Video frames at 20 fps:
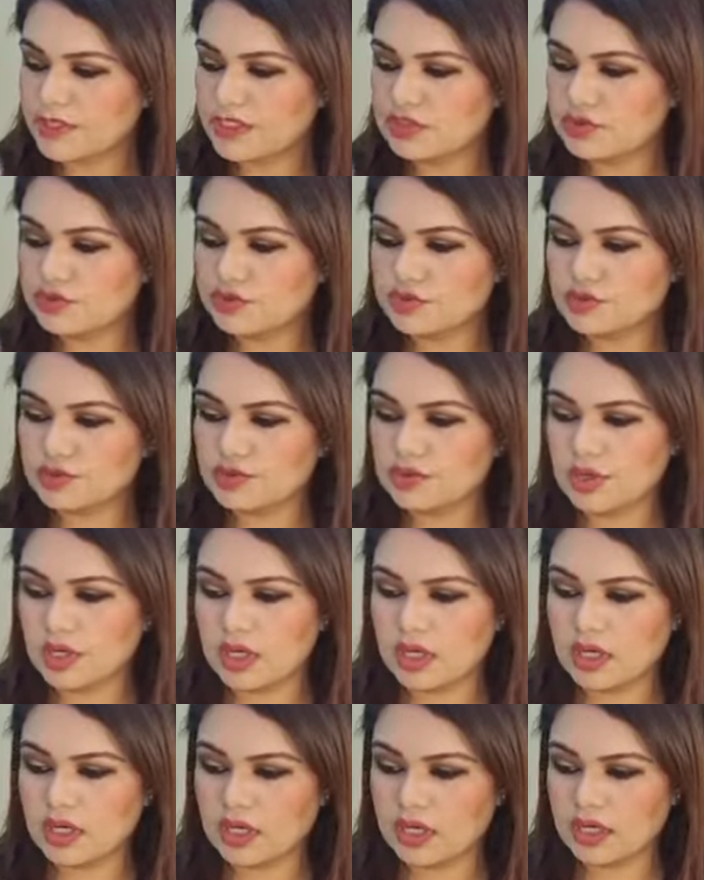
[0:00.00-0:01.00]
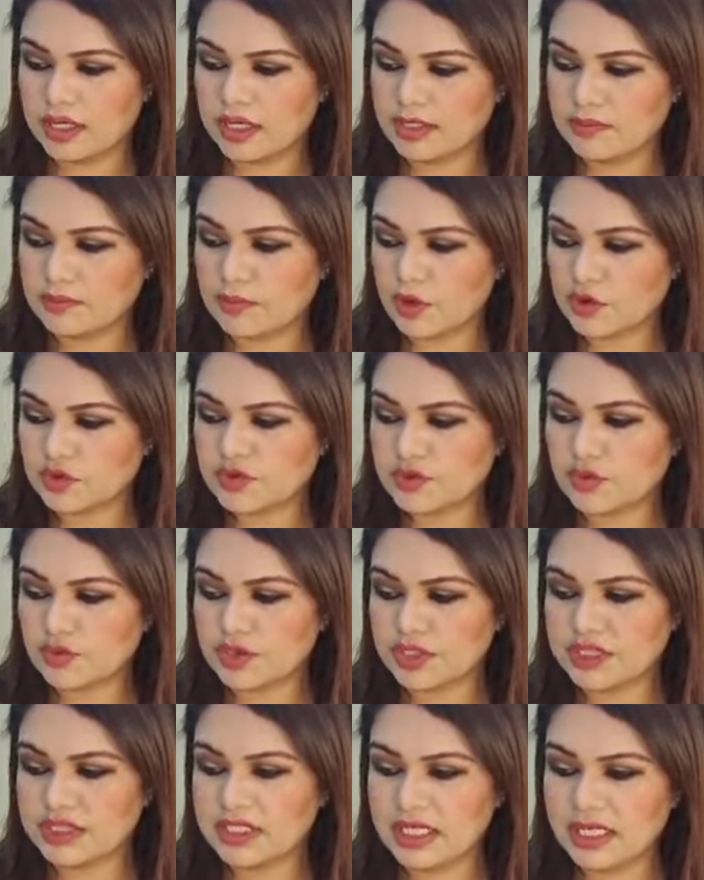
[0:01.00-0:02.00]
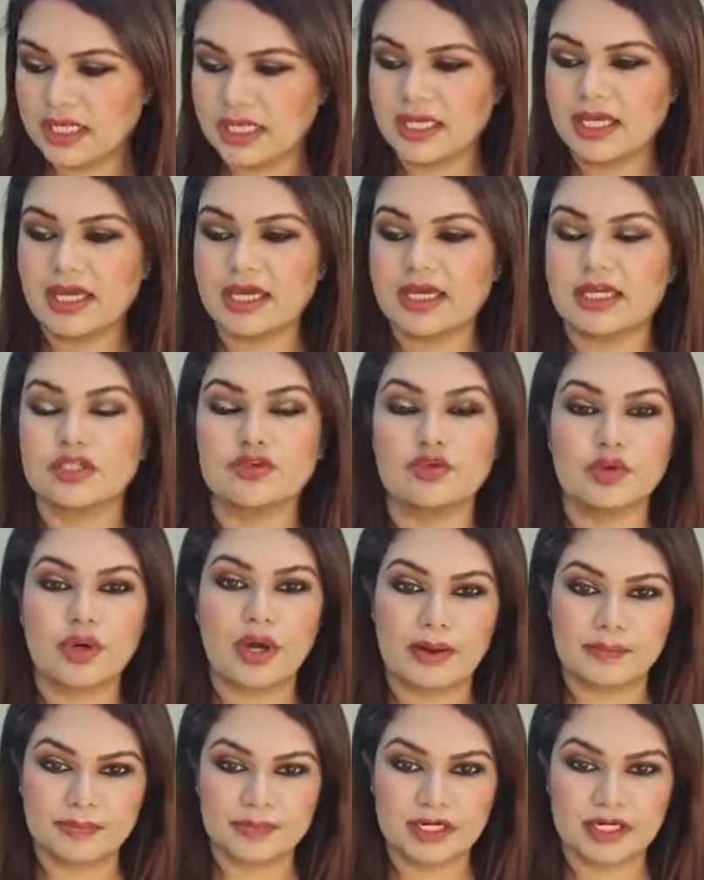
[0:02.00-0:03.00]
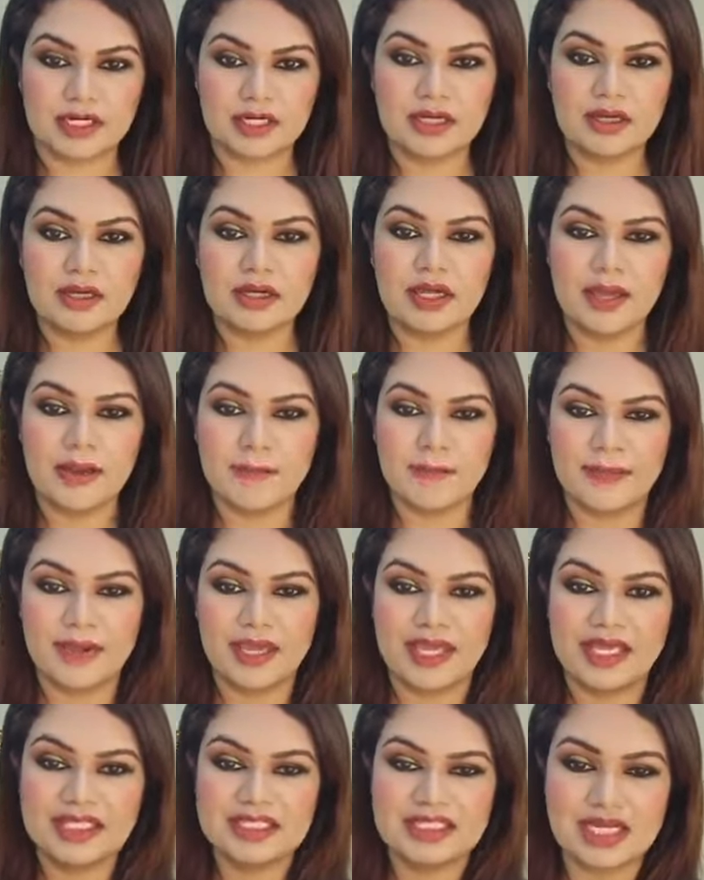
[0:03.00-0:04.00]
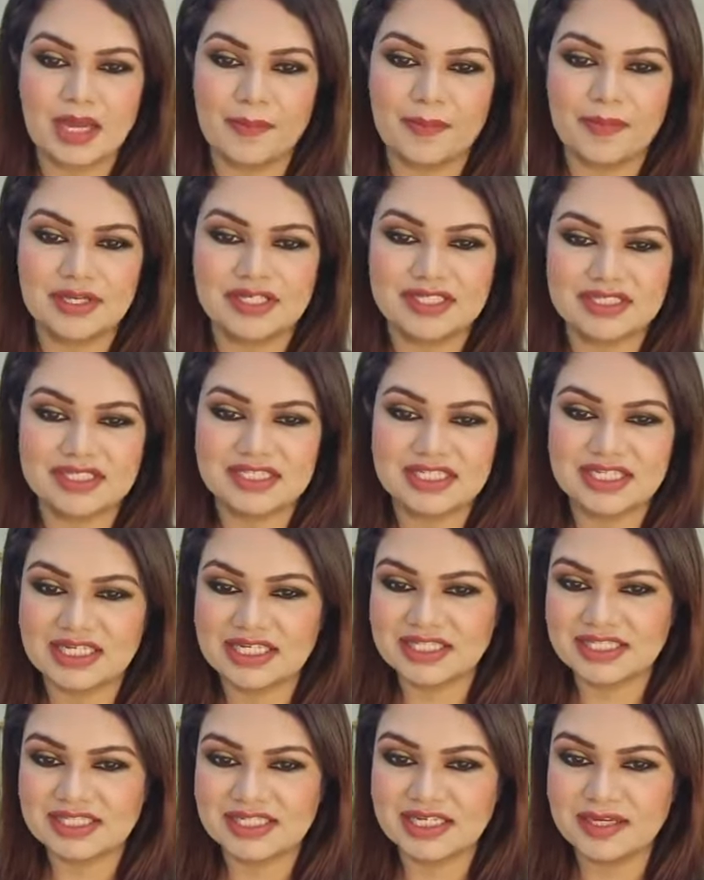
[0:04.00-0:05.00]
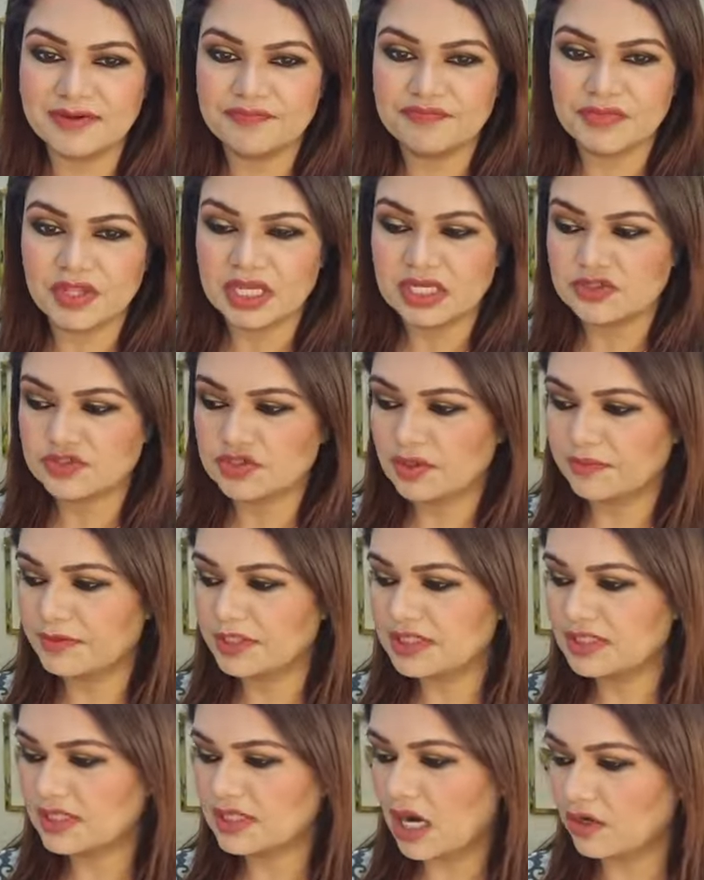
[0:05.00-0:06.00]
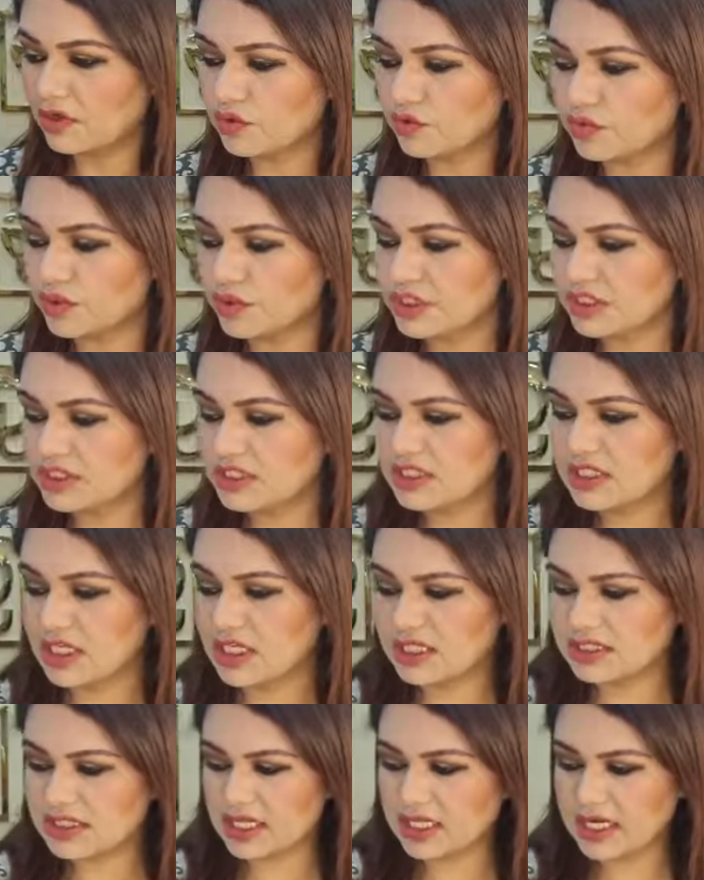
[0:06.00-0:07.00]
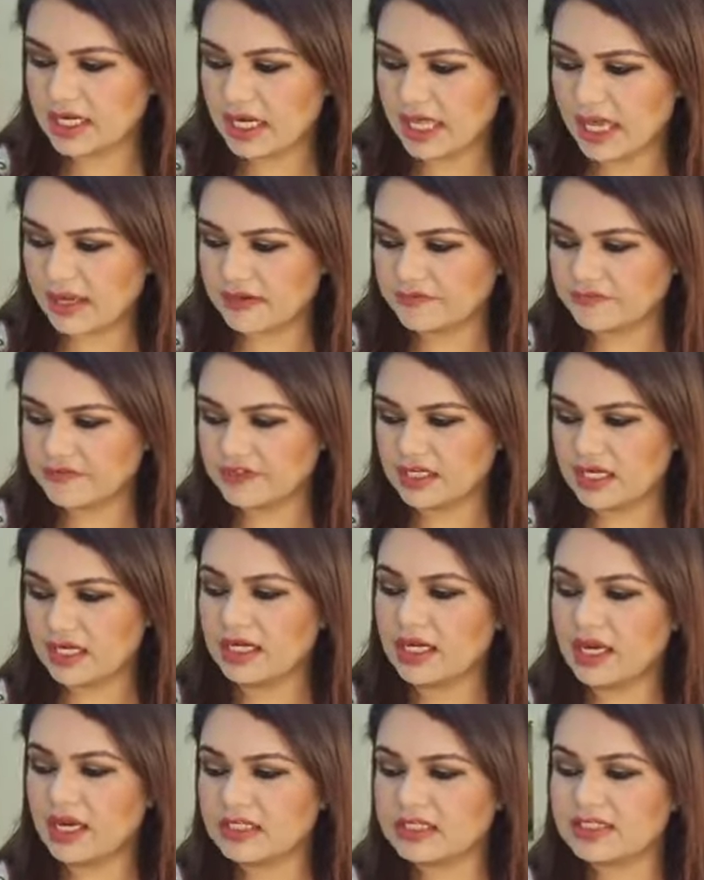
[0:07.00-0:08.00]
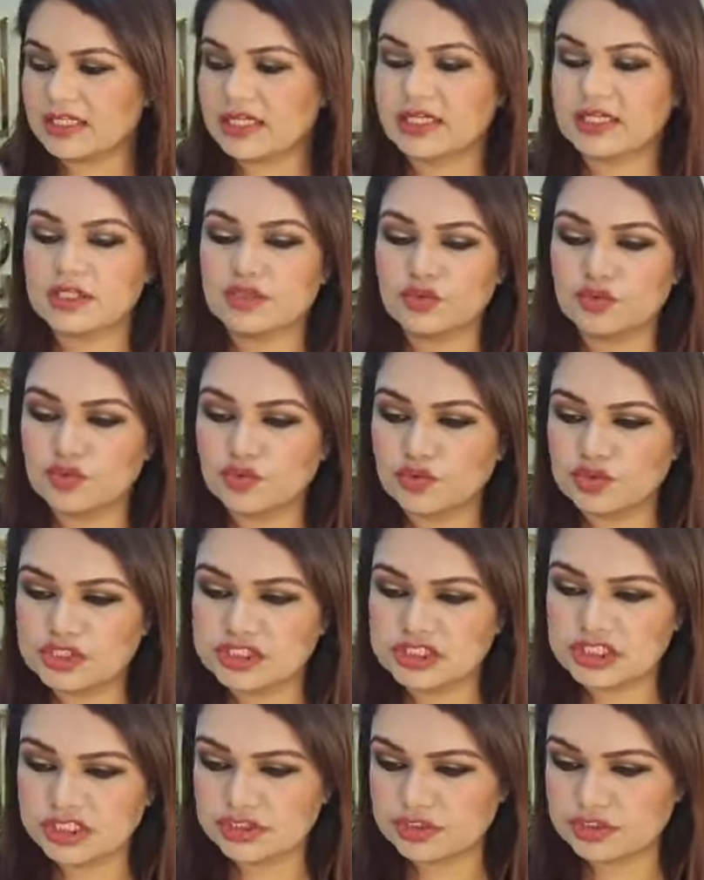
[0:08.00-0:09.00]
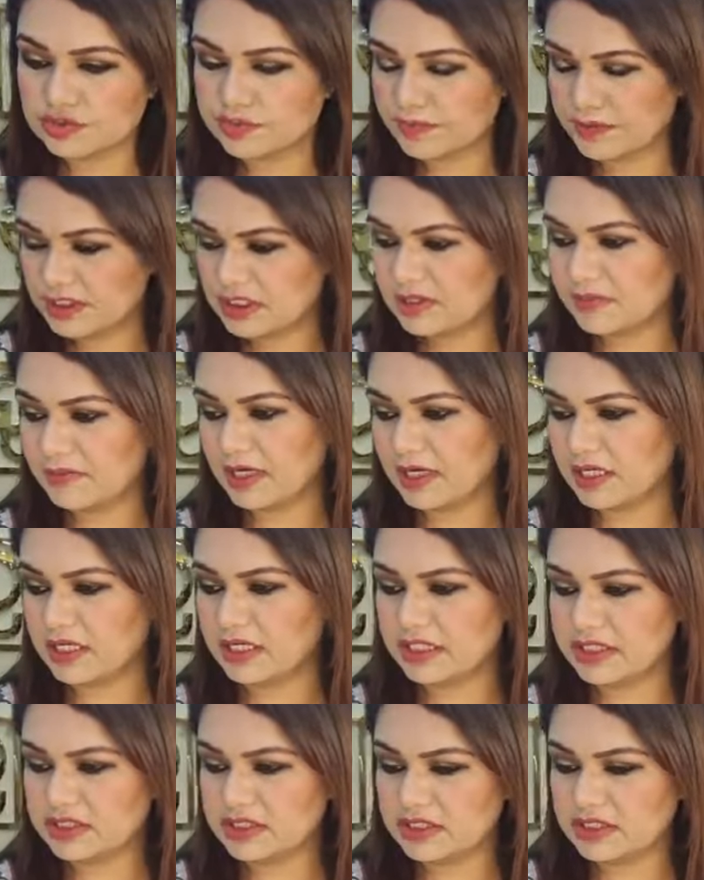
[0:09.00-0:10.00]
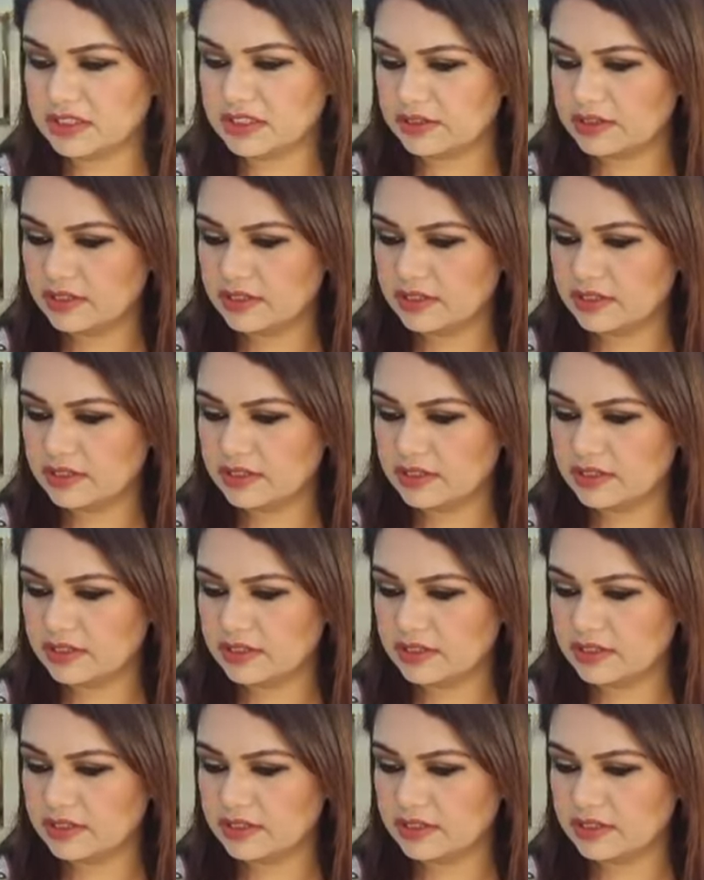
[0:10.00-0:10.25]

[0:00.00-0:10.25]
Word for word: কিছু ইনবক্স করে দিলেই কিন্তু আপনারা পেয়ে যাবেন ঠিক আছে সো আমি স্টার্ট করে দিচ্ছি আজকের লাইভটা আজকে কিন্তু গুলজির বেশিরভাগ কালেকশন